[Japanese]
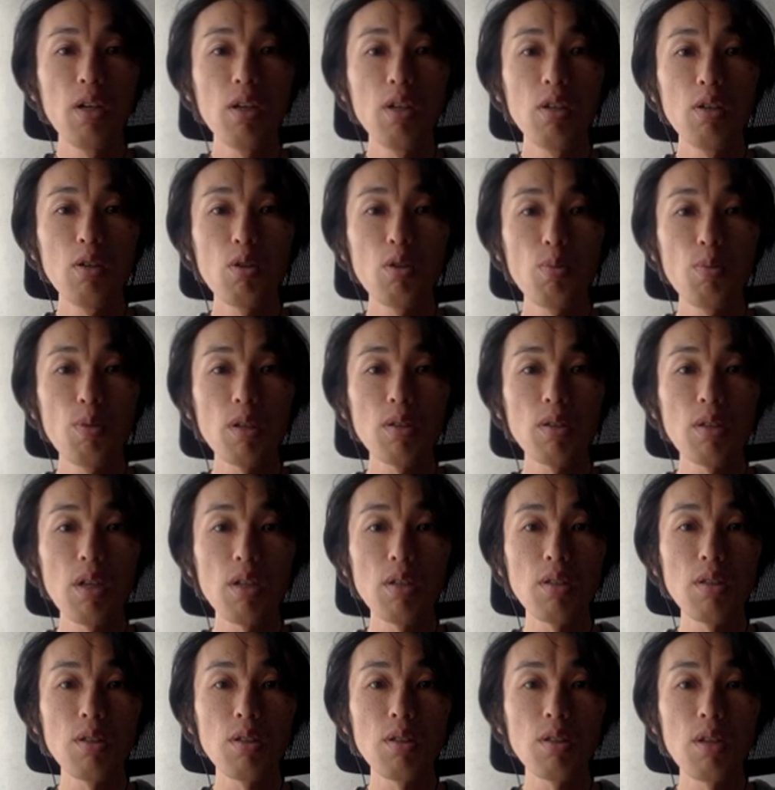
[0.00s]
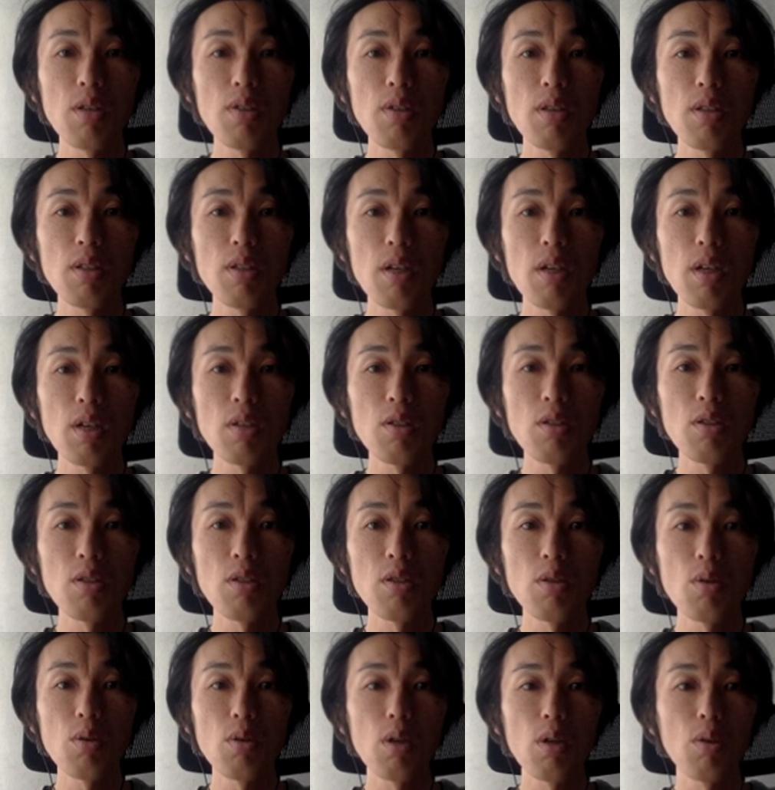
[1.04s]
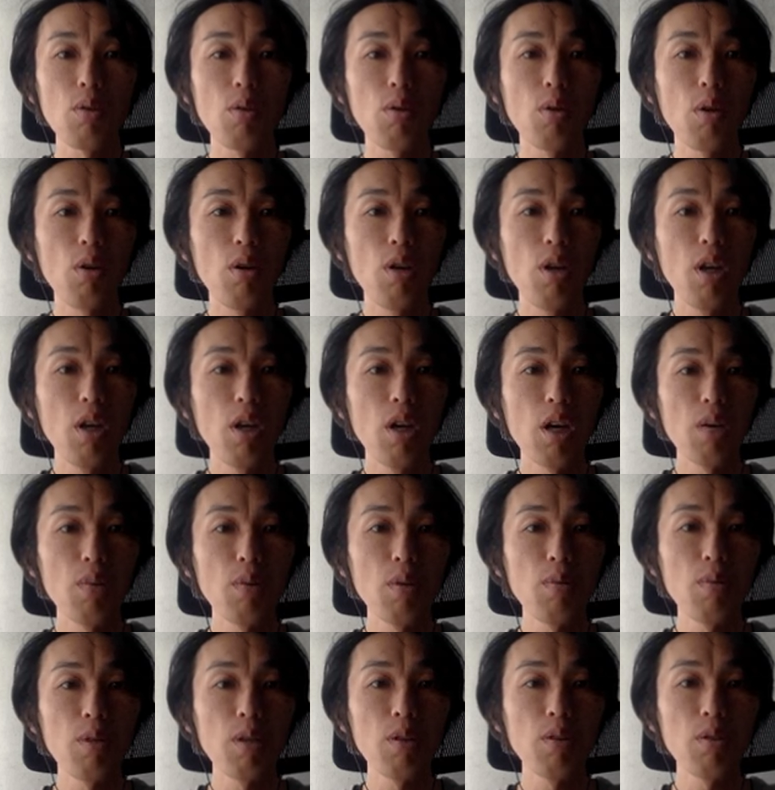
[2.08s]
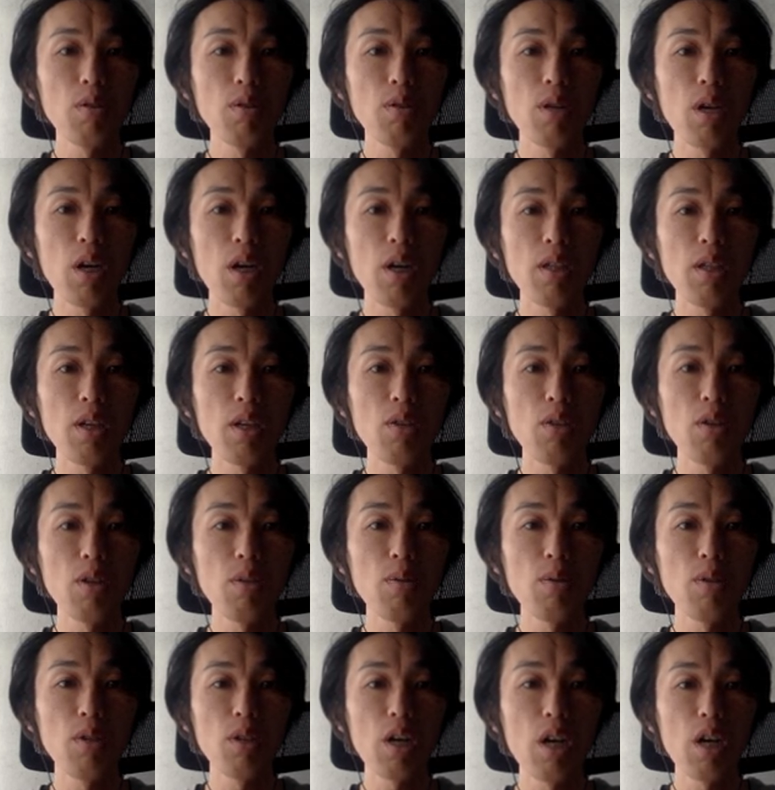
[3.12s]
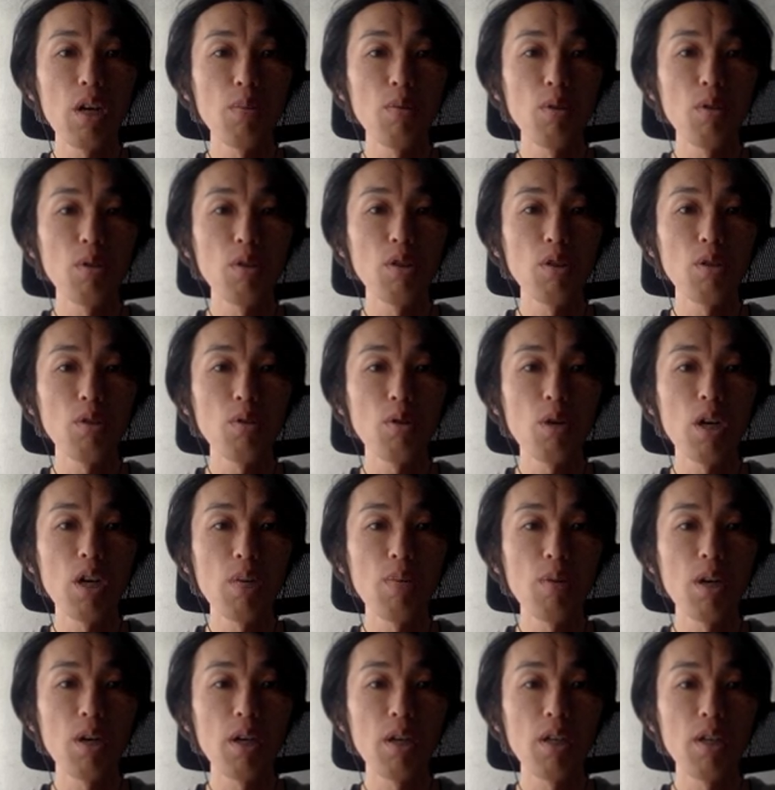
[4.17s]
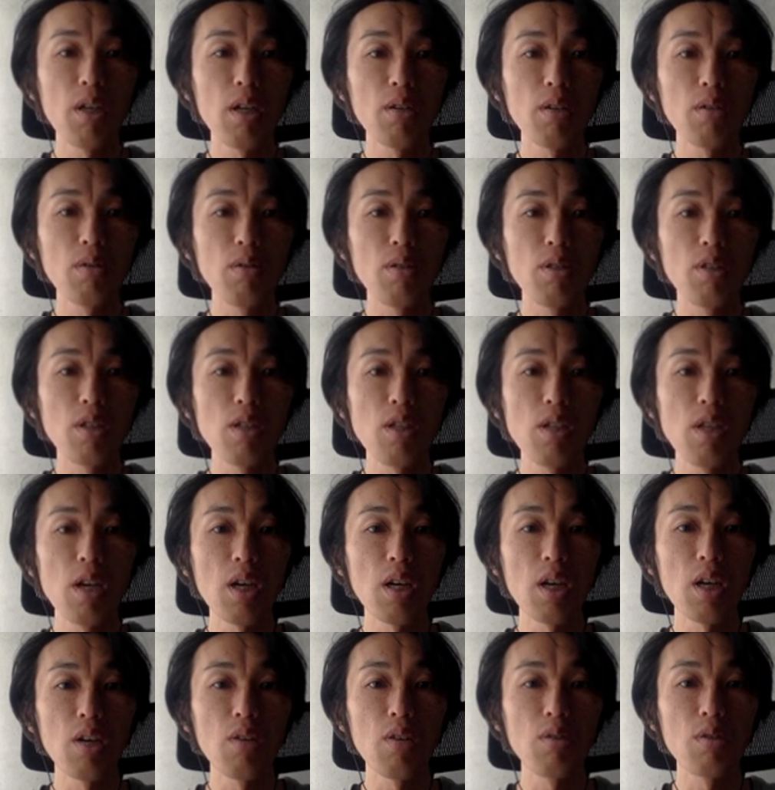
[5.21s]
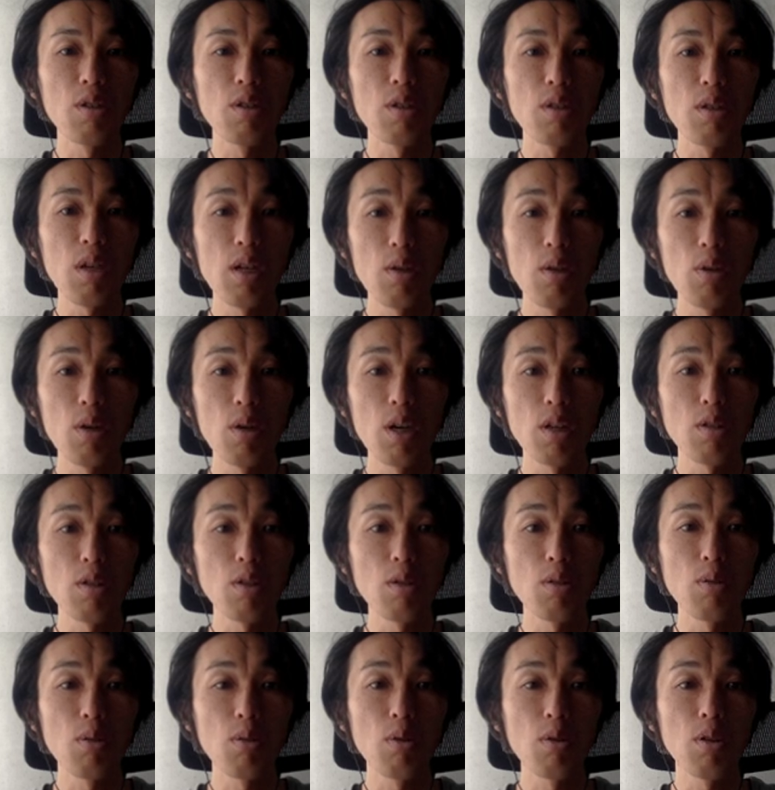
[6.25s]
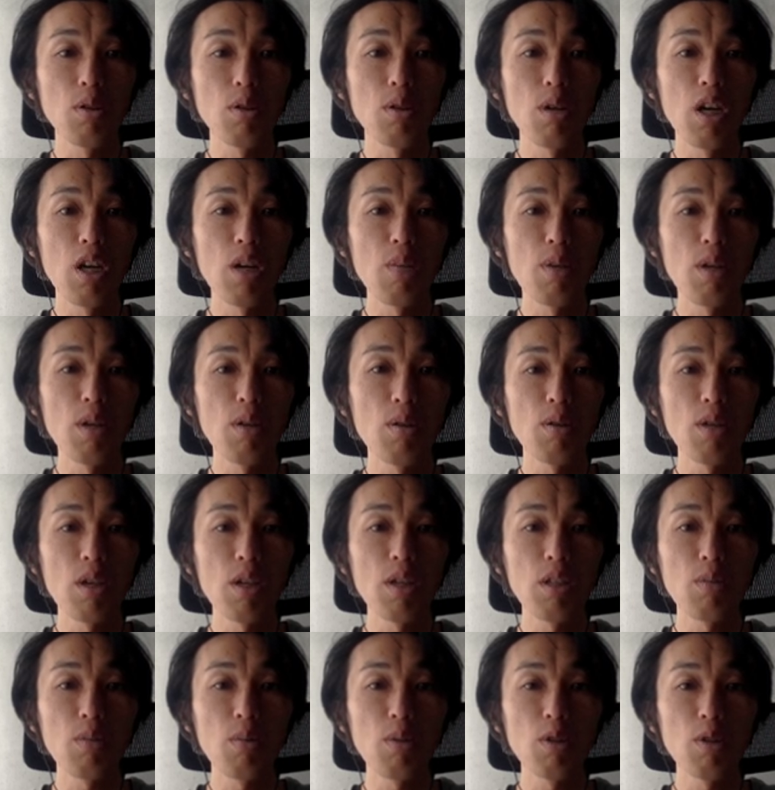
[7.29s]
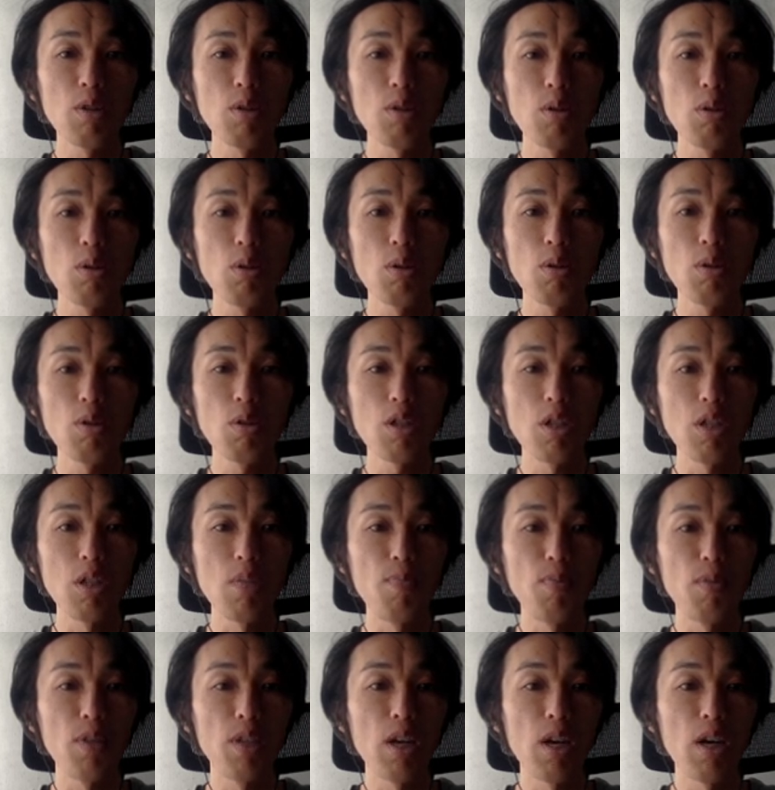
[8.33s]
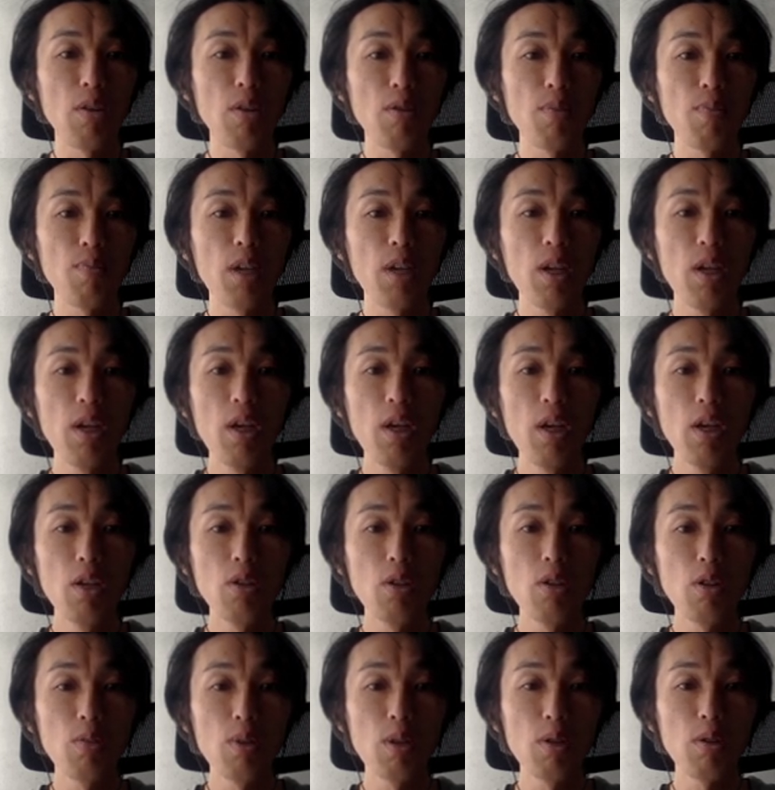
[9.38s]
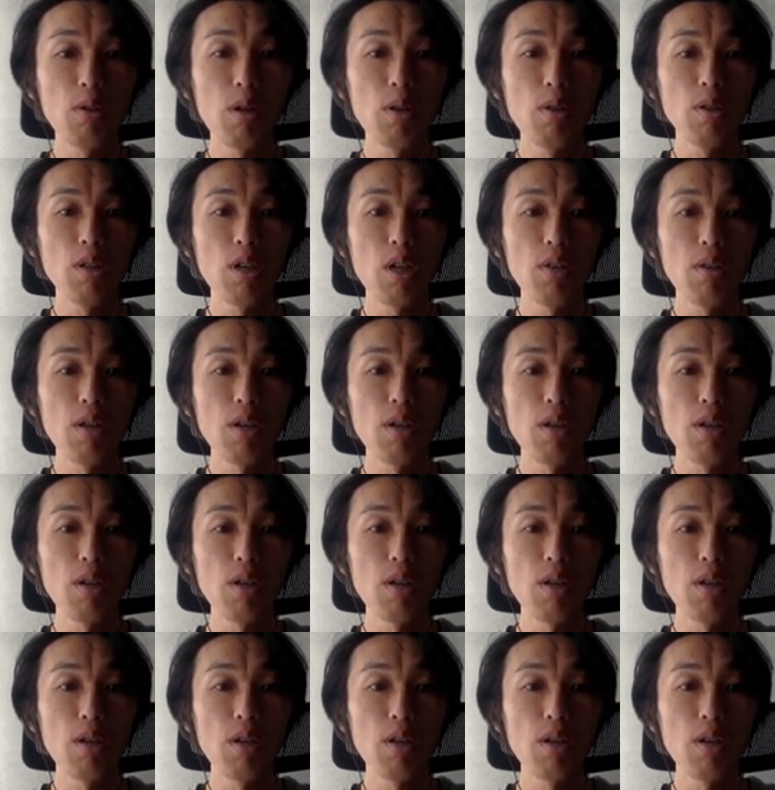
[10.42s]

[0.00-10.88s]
633年3月14日頃、アブ・ーバクルがイアド・イブン・ガームを中央アラビア、イラク、シリアからの経路が集合するアラビアの大規模商業都市であるドゥーマット・アル・ジャン